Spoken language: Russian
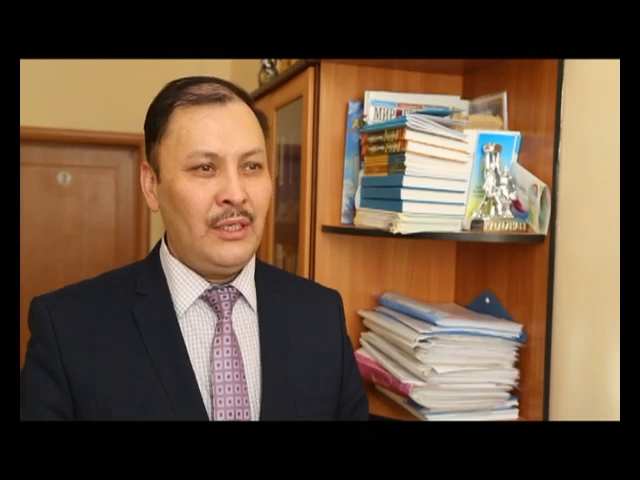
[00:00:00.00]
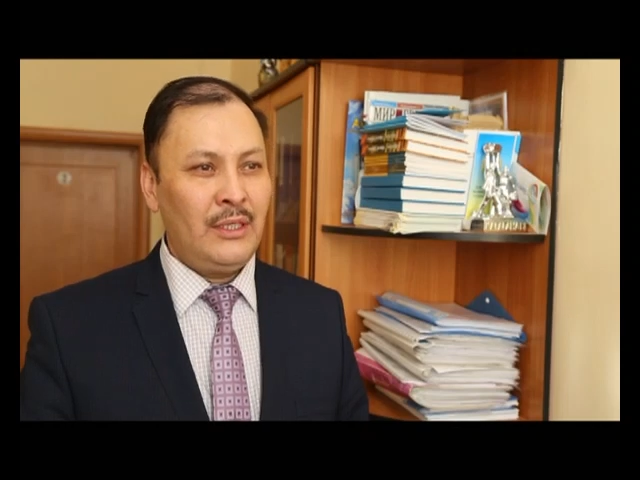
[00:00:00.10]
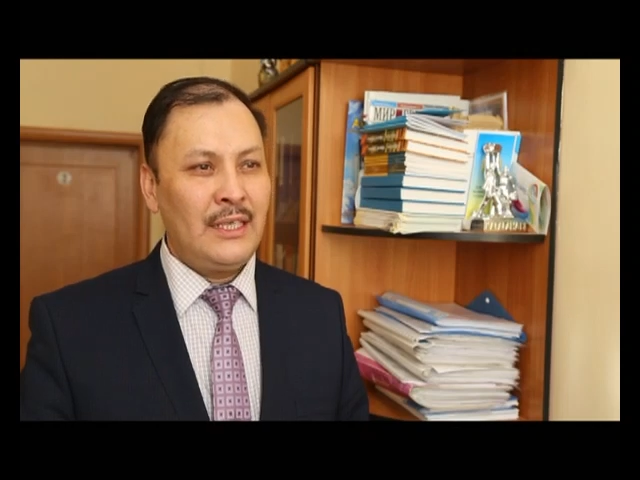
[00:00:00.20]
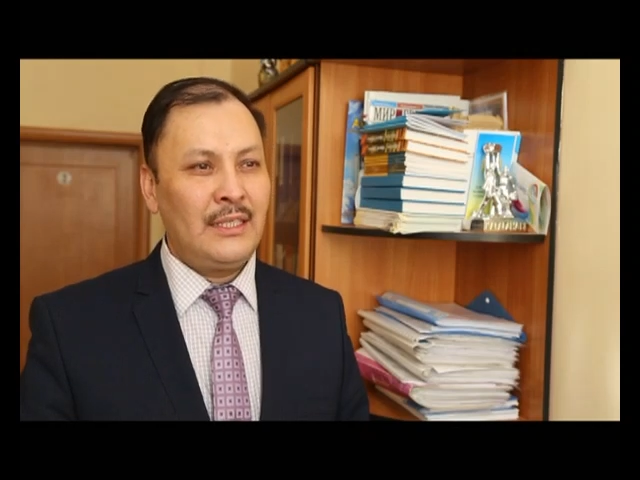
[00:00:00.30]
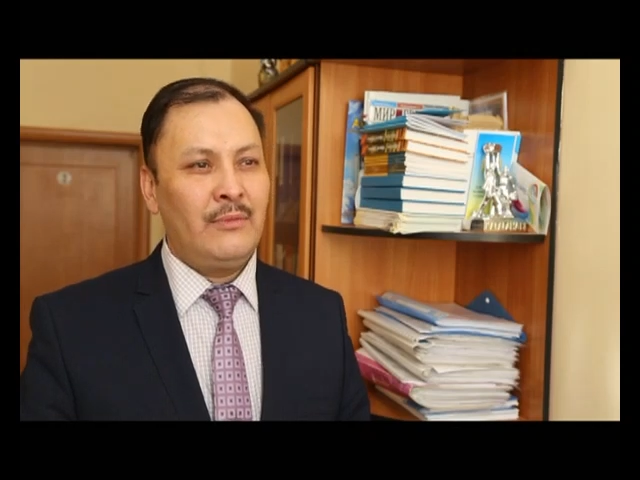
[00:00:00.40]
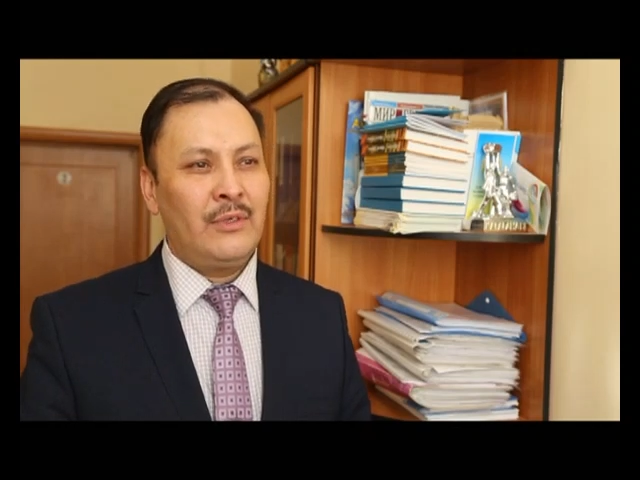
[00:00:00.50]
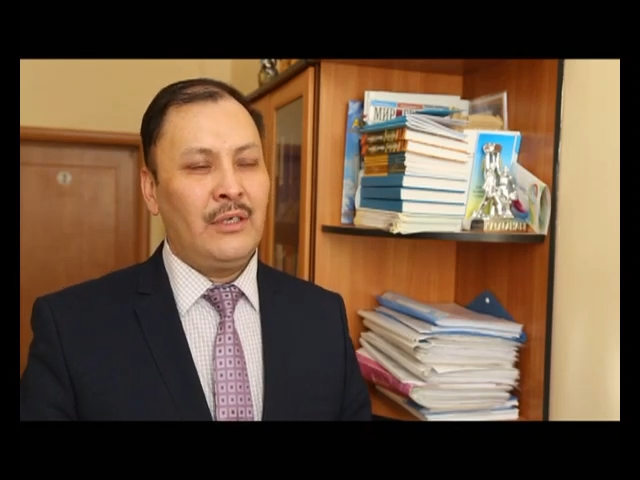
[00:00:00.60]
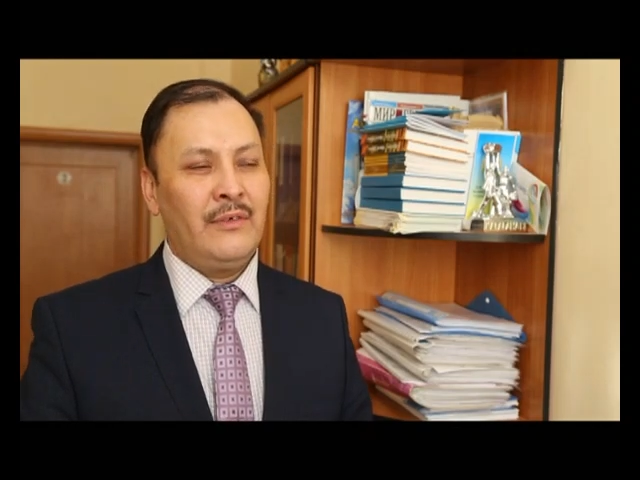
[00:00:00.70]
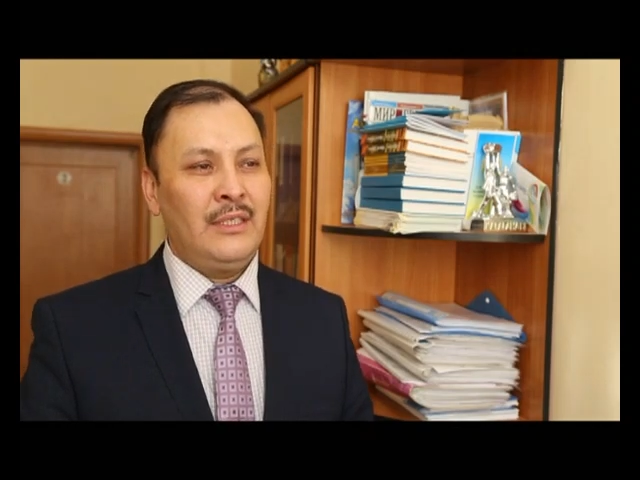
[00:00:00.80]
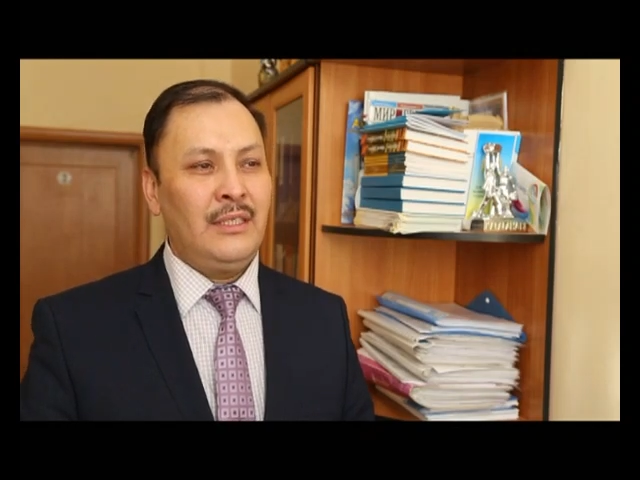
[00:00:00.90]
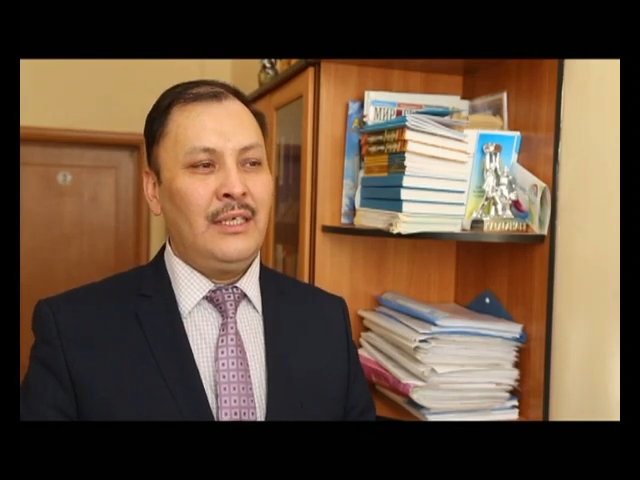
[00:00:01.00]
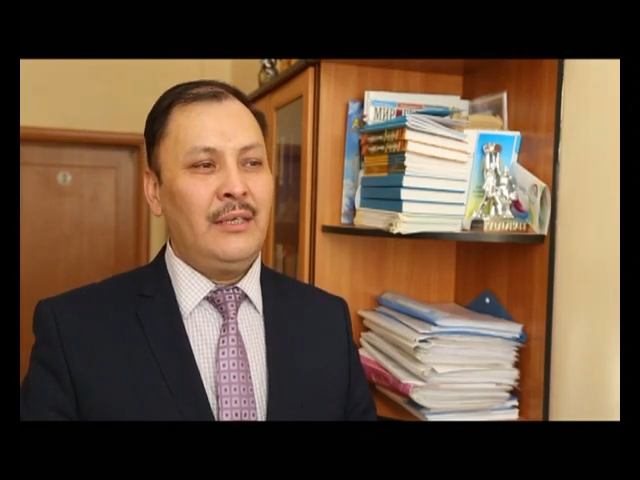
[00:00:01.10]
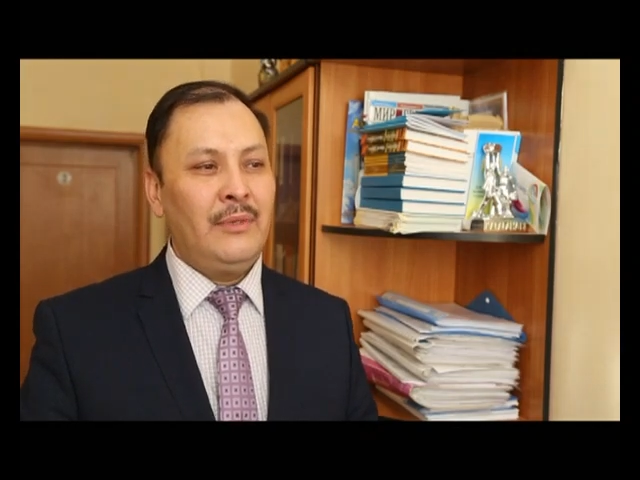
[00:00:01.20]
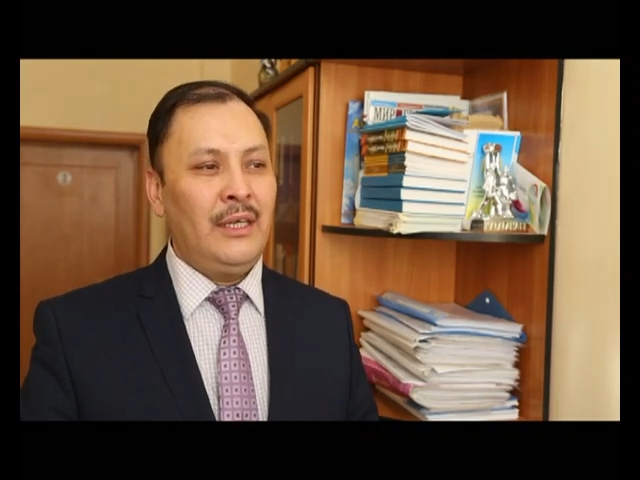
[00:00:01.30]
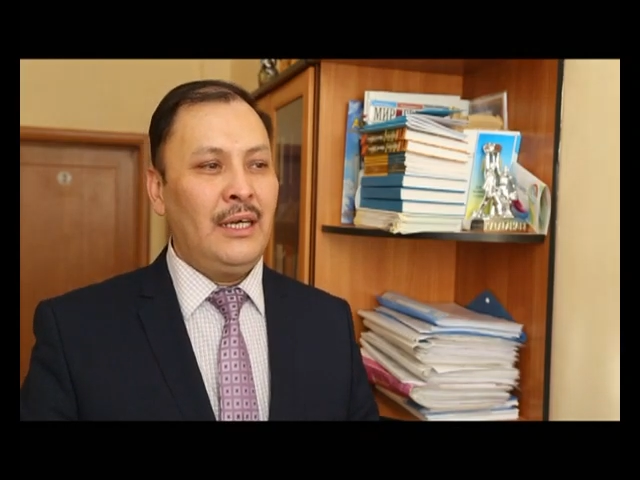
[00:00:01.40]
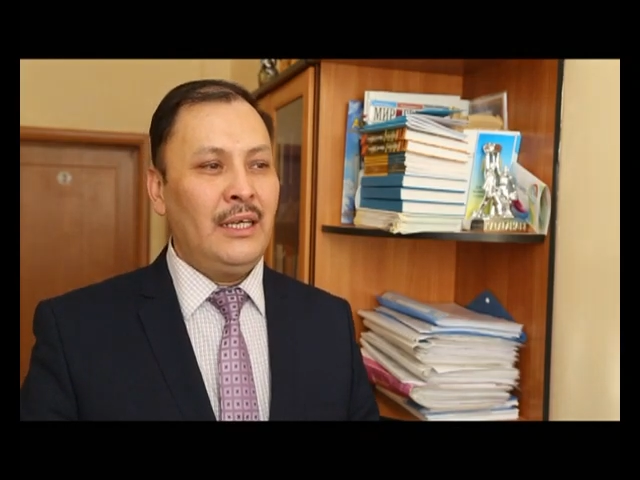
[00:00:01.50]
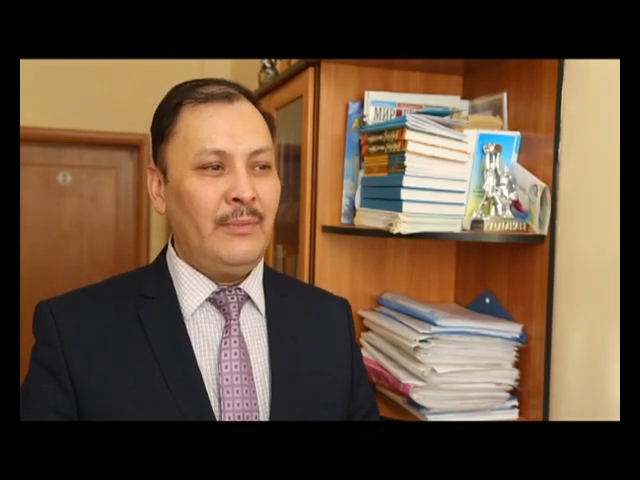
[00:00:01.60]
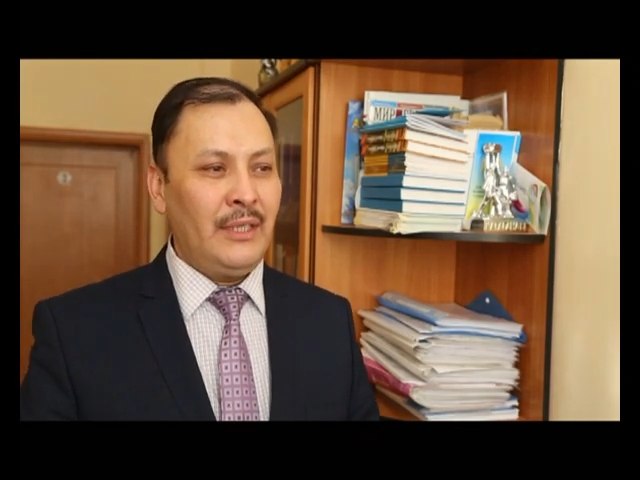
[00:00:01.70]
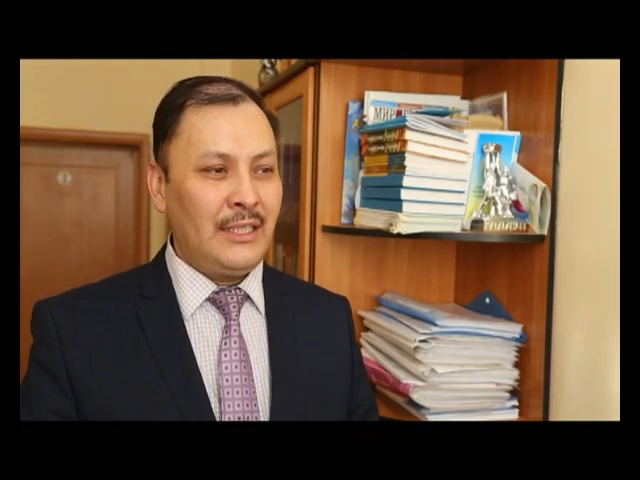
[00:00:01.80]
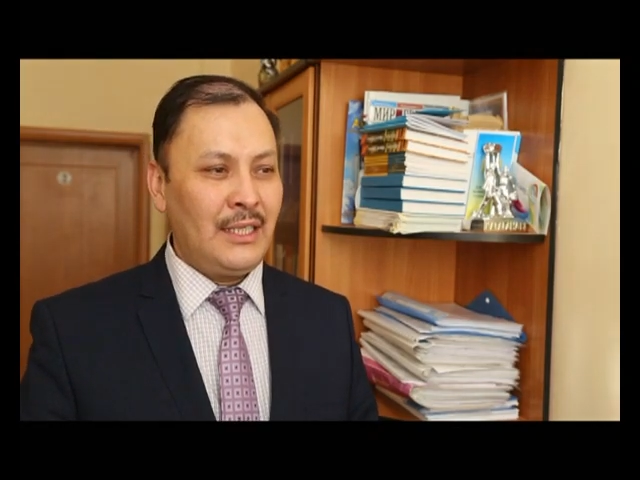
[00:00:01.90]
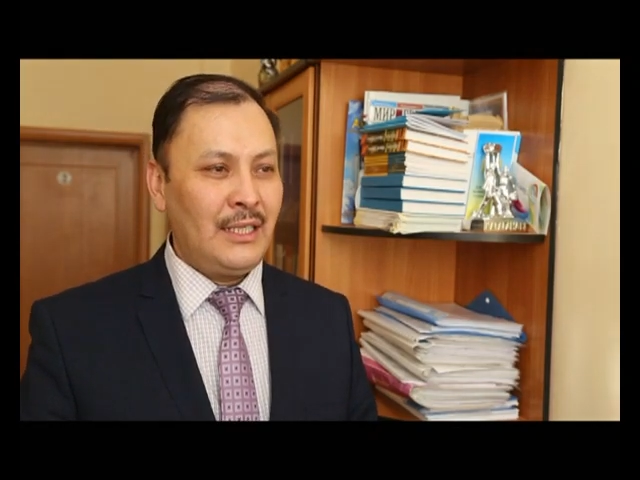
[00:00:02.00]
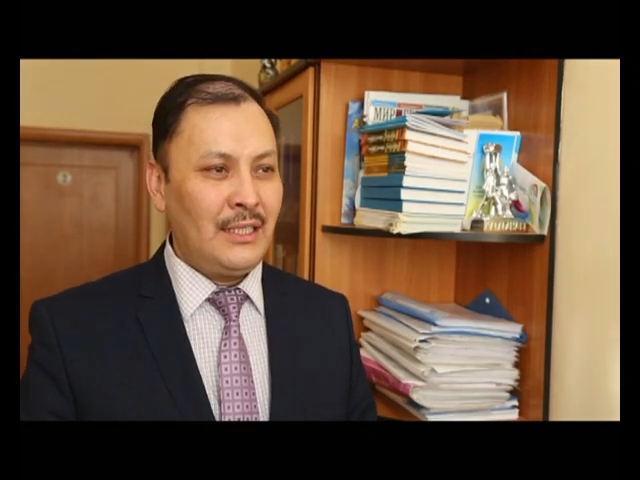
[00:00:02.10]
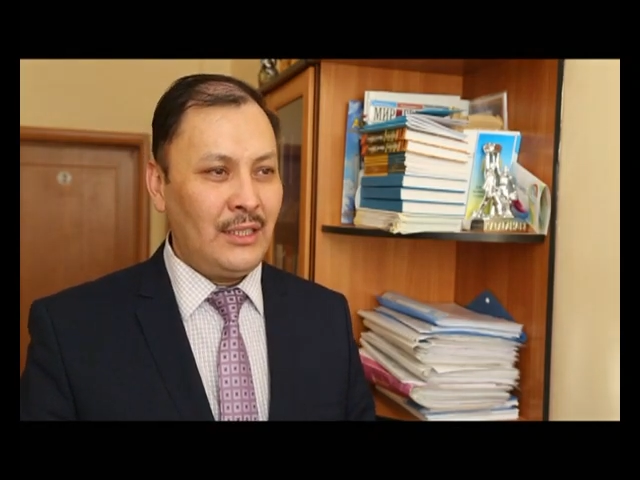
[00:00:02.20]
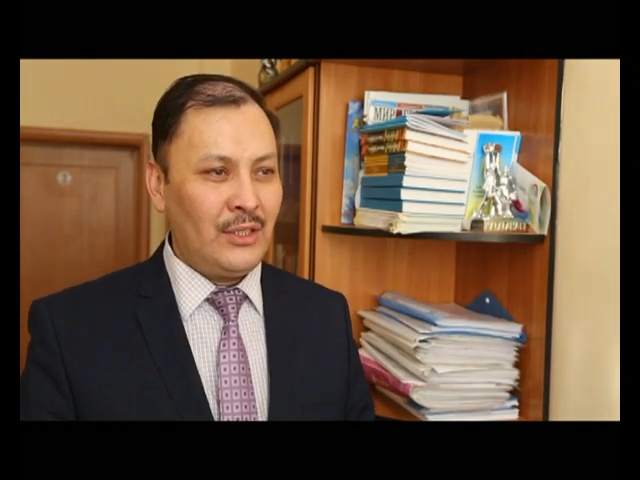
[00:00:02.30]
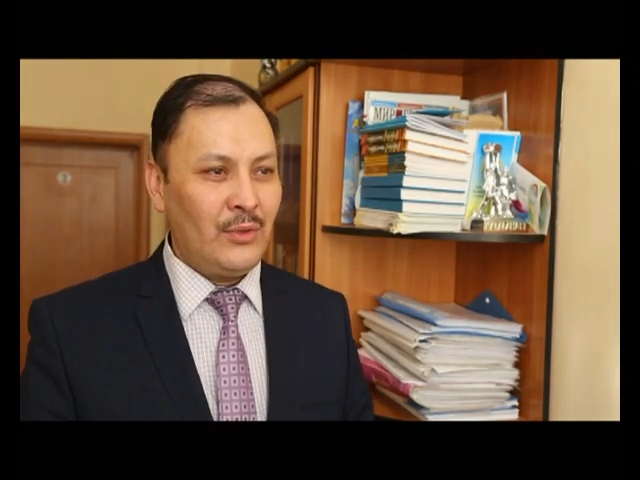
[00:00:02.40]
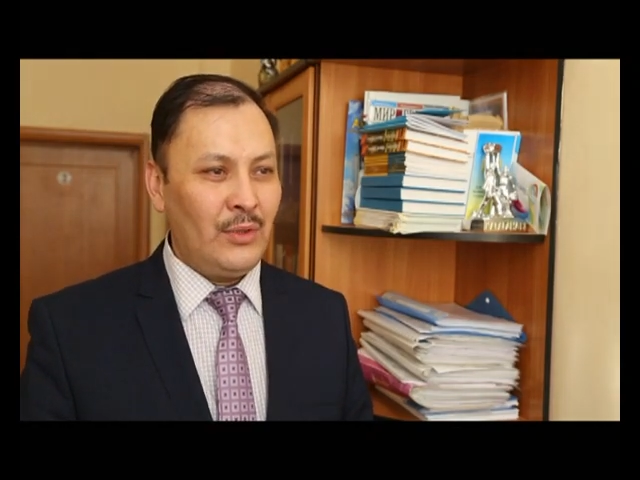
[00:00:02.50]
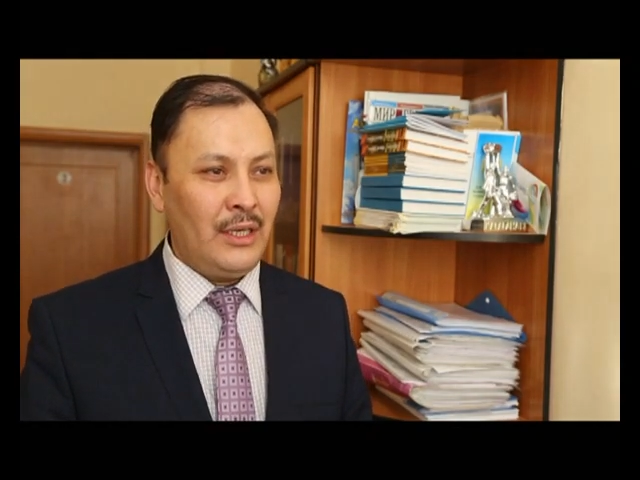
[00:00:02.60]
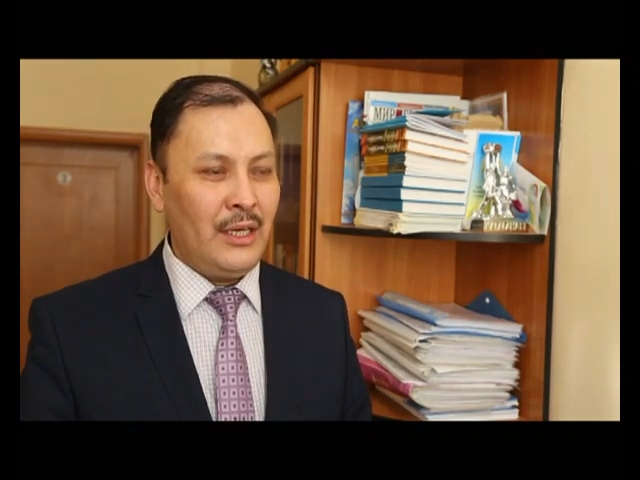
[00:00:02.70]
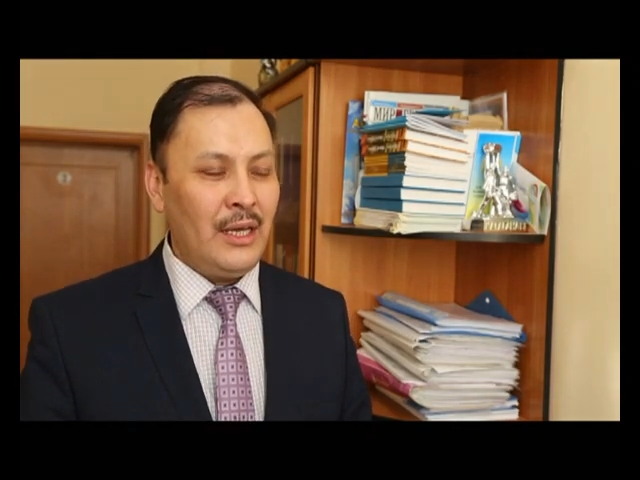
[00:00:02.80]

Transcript: классным руководителям или администрации школы.